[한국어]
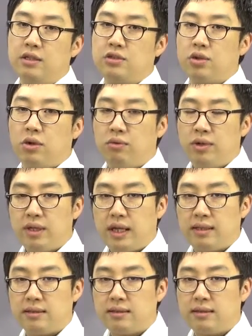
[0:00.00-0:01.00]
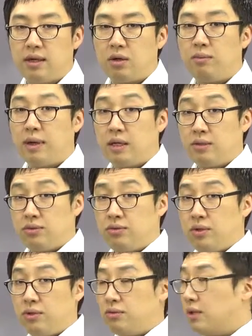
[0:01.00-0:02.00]
shall we dance라고 말할
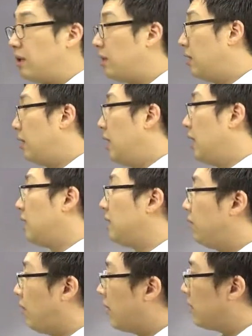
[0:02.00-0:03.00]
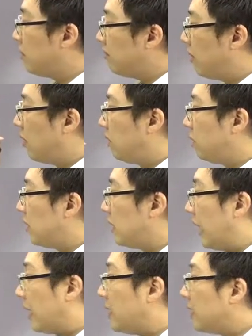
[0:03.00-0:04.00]
수도 있고요. 그 외에도 뭐 우리
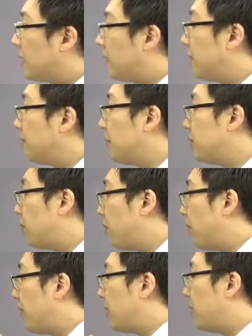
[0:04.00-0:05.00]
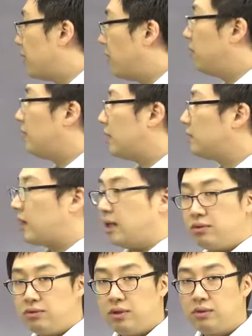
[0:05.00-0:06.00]
나갈까요 하면 shall we go out
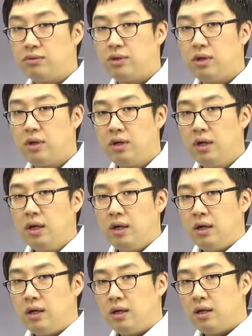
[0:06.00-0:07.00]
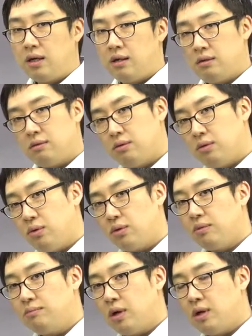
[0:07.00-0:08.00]
할 수 있고요. 어,
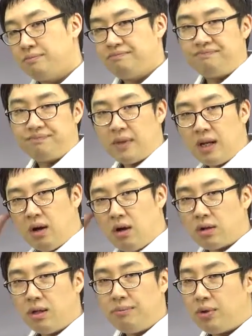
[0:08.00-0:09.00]
혹은 뭐 어떤